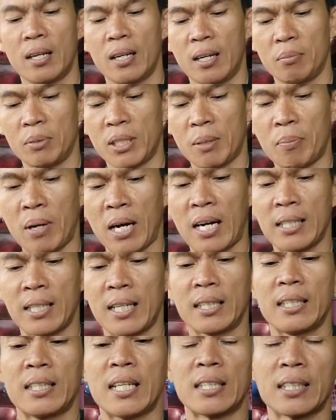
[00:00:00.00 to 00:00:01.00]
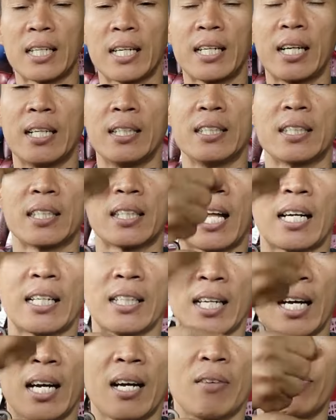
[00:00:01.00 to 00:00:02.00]
nah, makanya tidak saya ganti
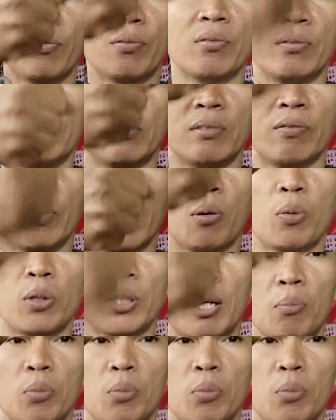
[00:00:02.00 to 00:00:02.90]
setangnya walaupun